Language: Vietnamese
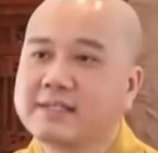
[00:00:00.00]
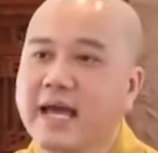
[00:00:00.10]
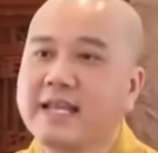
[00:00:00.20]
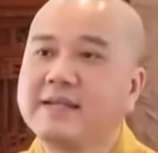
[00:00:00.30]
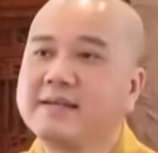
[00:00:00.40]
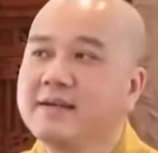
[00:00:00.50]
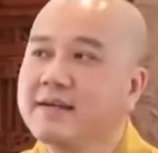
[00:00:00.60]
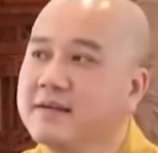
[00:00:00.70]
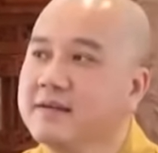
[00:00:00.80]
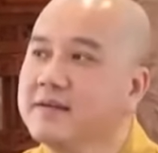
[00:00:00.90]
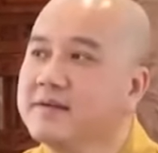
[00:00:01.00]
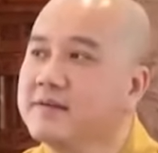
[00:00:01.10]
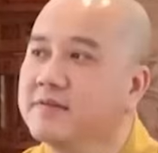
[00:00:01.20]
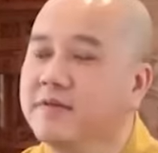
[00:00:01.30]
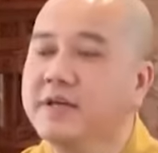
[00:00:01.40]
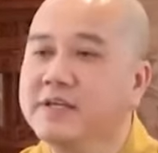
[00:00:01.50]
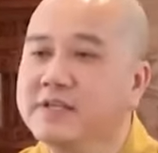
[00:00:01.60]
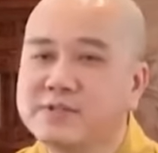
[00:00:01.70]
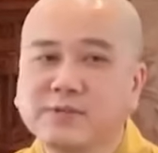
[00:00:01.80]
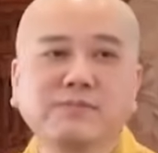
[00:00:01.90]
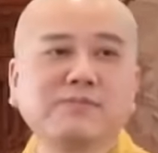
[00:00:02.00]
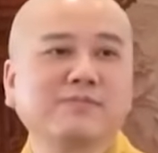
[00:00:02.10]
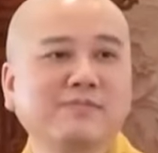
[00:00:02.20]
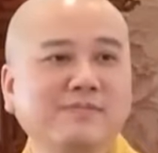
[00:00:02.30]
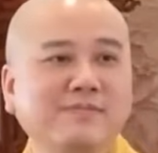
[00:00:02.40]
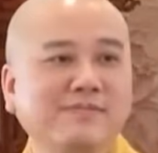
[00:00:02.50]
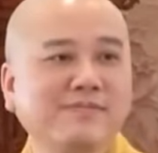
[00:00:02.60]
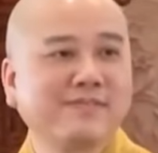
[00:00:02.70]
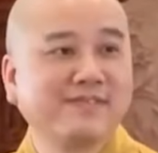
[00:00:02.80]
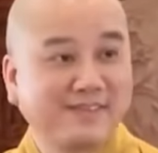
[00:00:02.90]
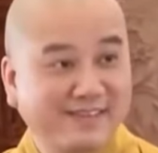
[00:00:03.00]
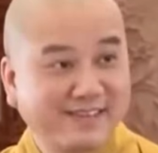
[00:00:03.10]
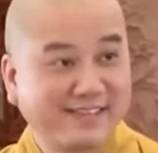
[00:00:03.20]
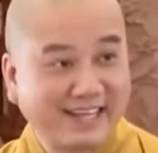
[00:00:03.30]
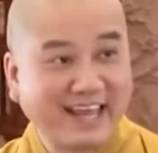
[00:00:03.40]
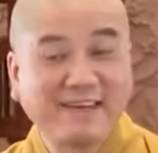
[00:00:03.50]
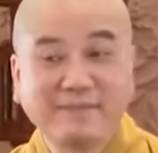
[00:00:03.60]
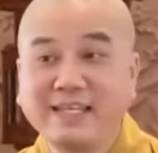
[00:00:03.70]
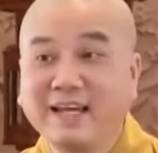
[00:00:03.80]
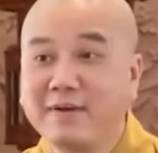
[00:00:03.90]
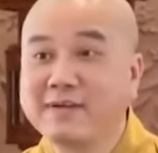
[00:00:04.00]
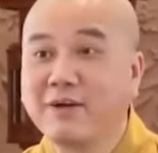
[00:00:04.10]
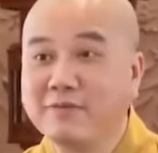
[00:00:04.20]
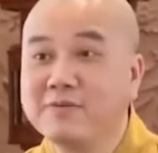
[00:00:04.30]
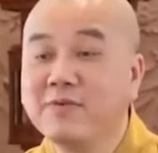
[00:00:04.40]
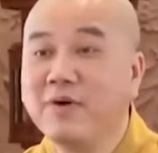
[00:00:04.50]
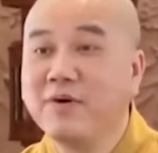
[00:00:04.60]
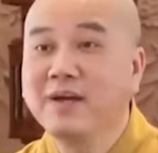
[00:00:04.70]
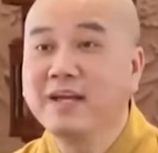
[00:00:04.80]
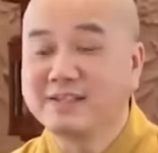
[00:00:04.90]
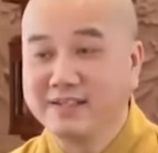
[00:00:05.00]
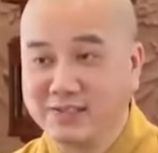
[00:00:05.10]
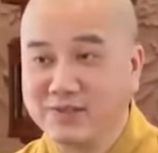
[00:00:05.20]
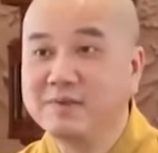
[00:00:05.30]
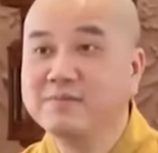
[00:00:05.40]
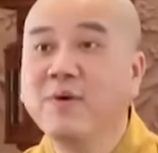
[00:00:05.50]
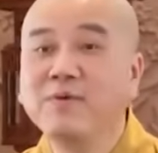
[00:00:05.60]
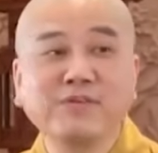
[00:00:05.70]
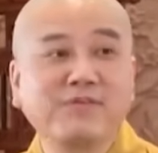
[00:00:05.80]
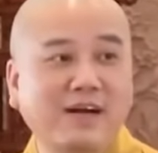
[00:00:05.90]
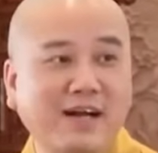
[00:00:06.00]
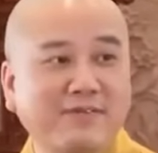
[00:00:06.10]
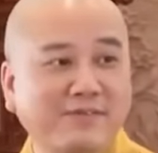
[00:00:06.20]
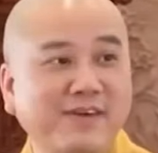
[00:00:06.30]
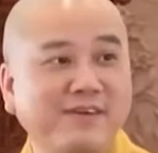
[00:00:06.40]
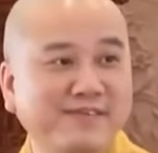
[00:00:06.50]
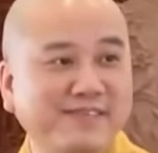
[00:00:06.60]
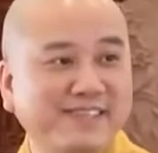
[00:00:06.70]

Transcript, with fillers: thanh hương vị xúc Đấy, bây giờ bắt đầu mới vô từ chuyên môn của Phật học không